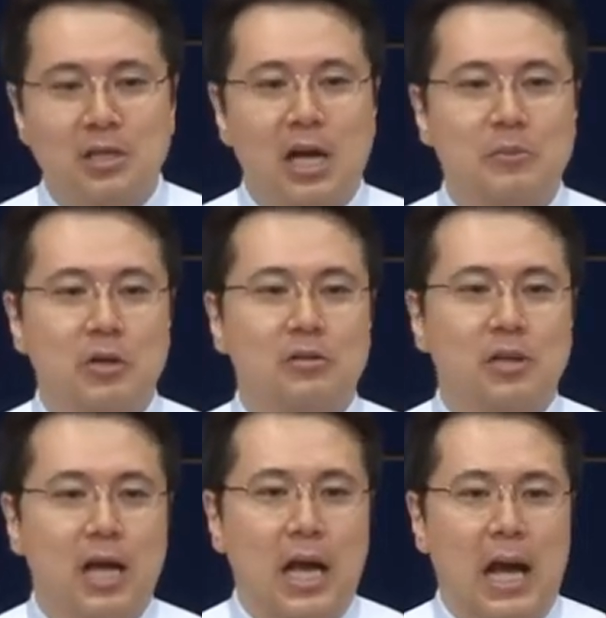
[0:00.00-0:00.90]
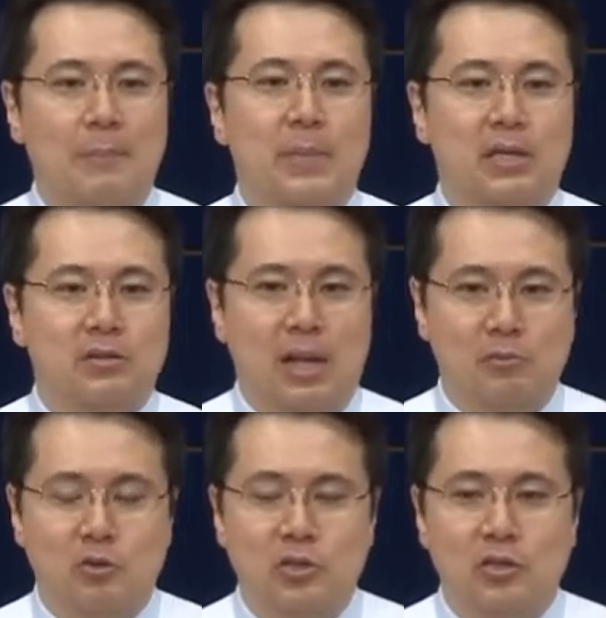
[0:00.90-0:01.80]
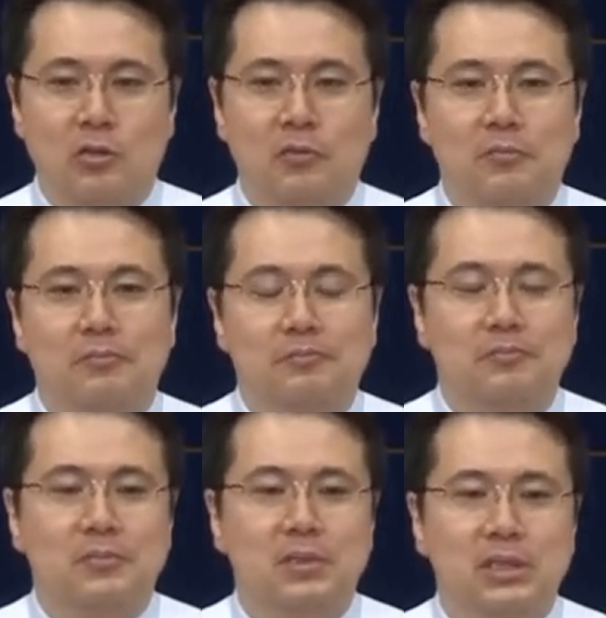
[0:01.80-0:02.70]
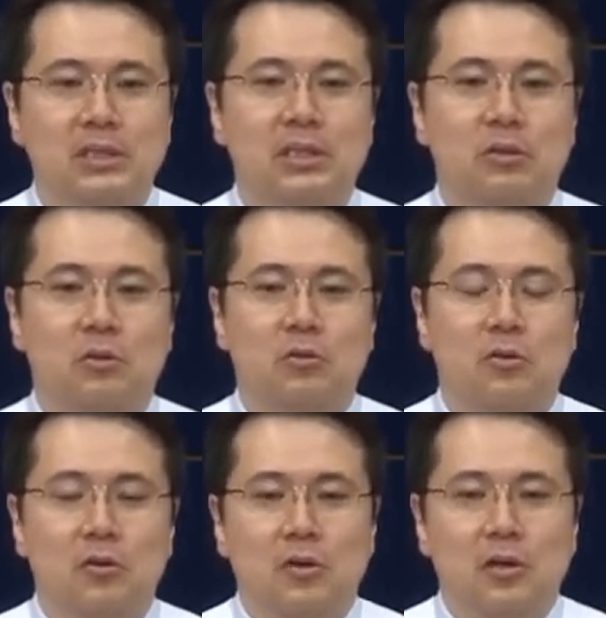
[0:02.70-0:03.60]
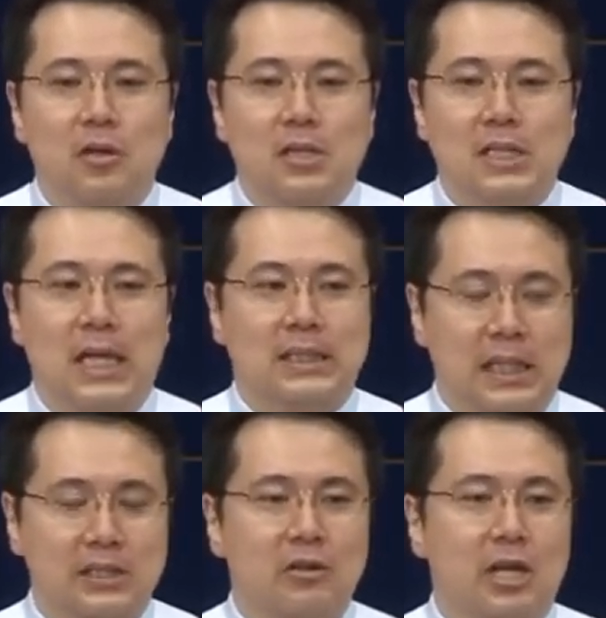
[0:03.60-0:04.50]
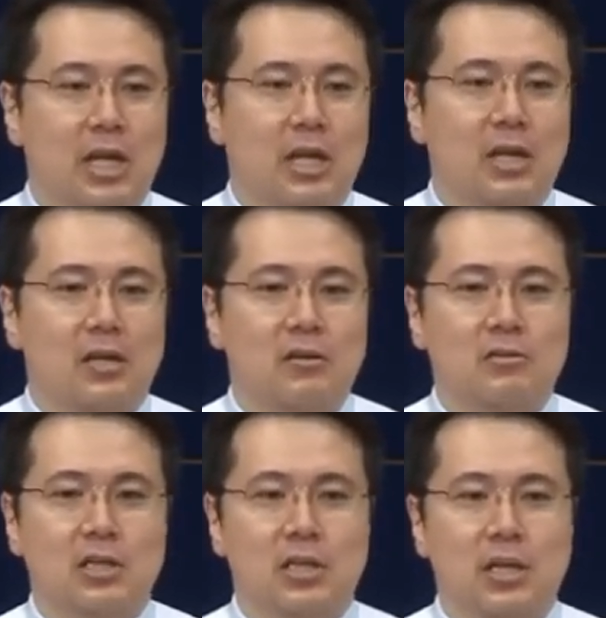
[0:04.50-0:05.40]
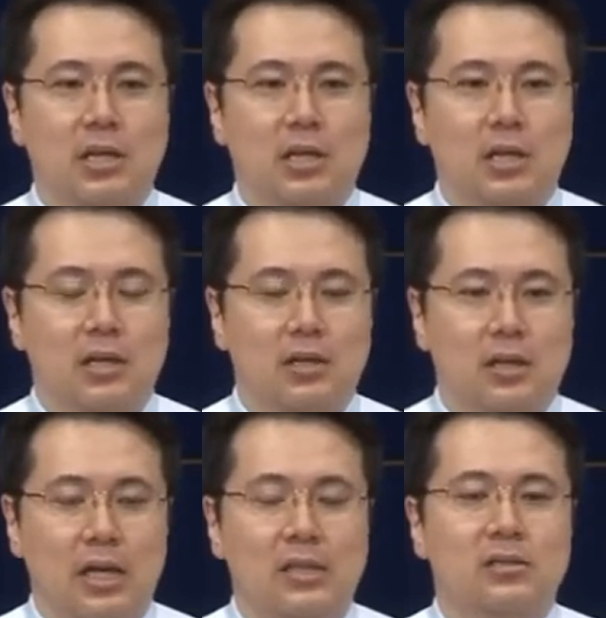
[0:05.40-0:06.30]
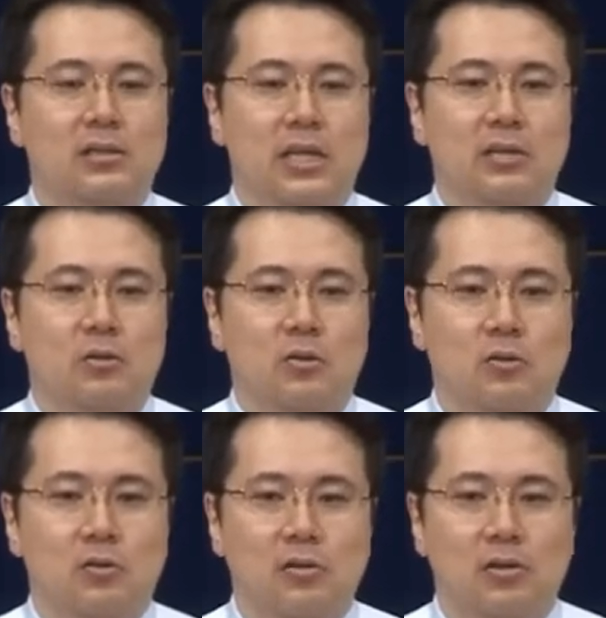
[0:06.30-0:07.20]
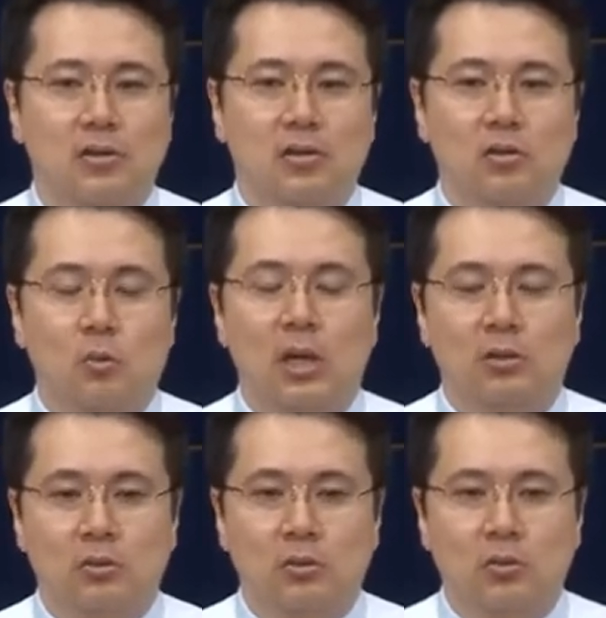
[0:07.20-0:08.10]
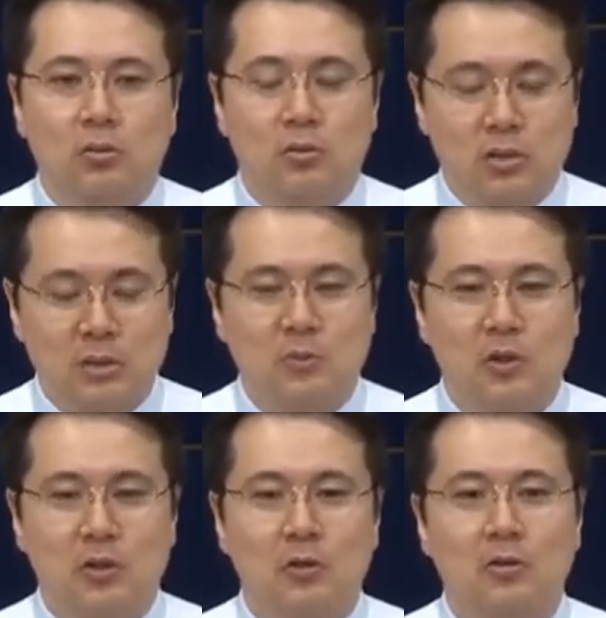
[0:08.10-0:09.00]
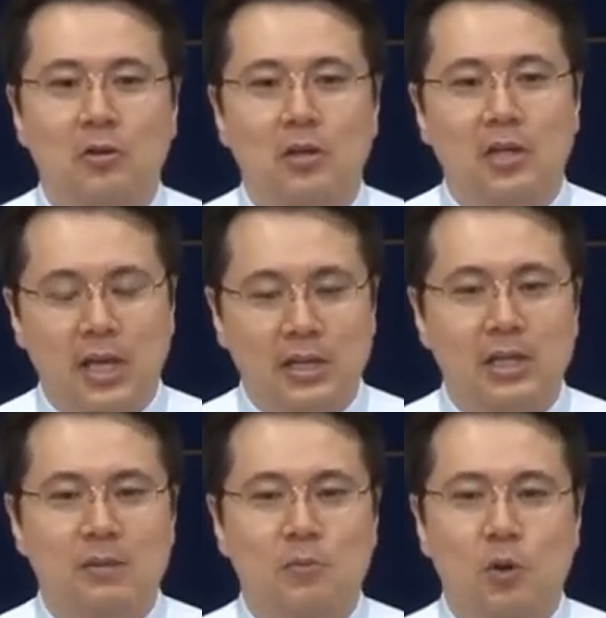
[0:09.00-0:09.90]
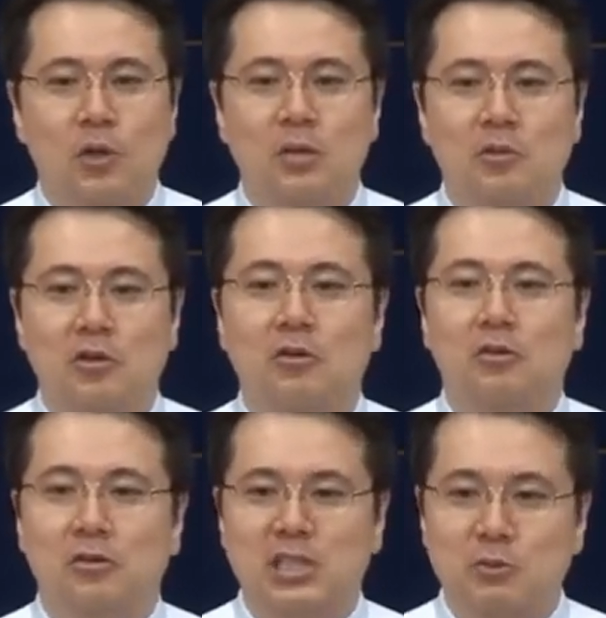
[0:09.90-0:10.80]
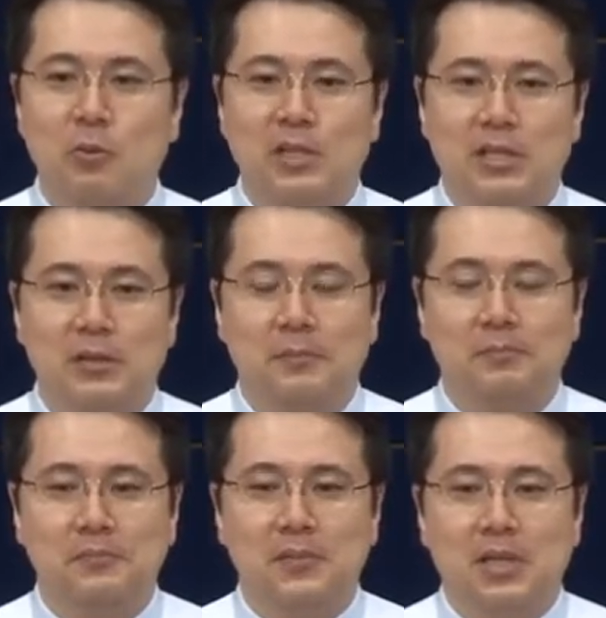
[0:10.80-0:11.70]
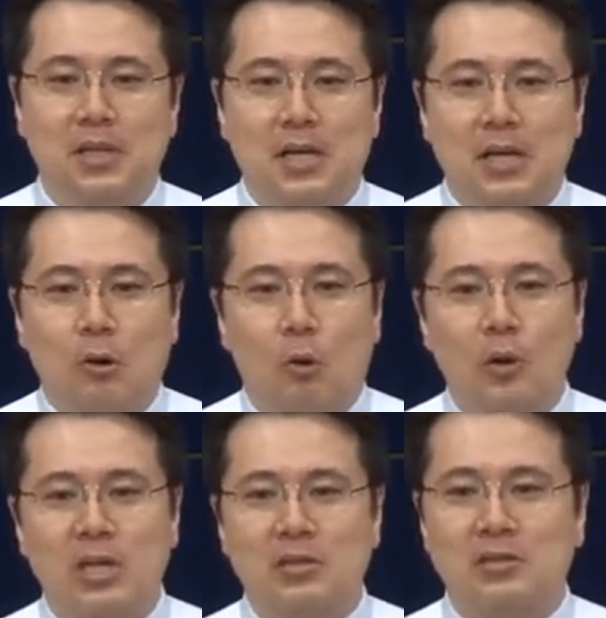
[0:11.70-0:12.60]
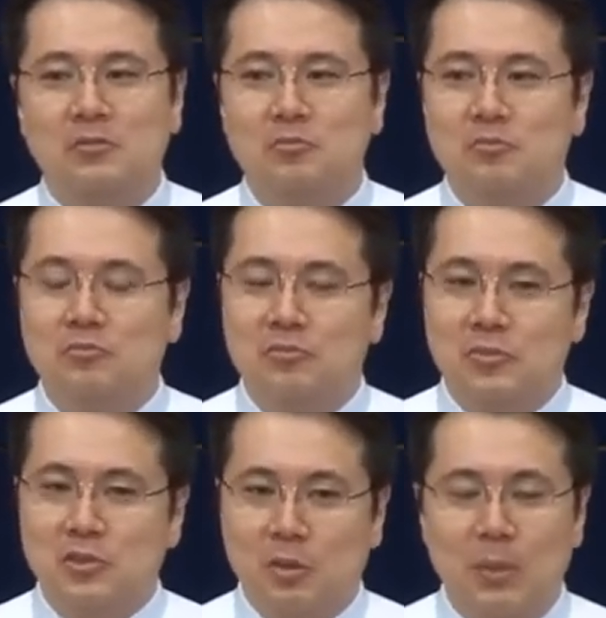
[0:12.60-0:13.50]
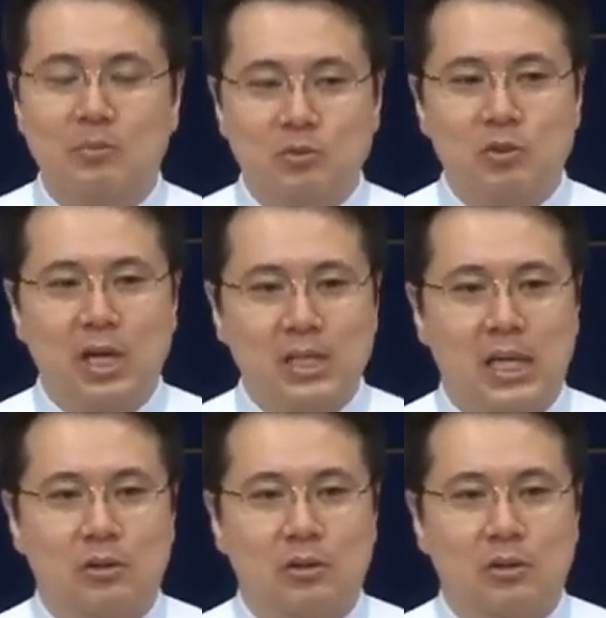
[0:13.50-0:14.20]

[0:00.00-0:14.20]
種をあ実りを結ぶ木があれば実りを結ばない木もあるわけです。私も、えー、子供たちと一緒にトマトとまた、えー、きゅうりなどを、えー、植えたことがあるんですけれども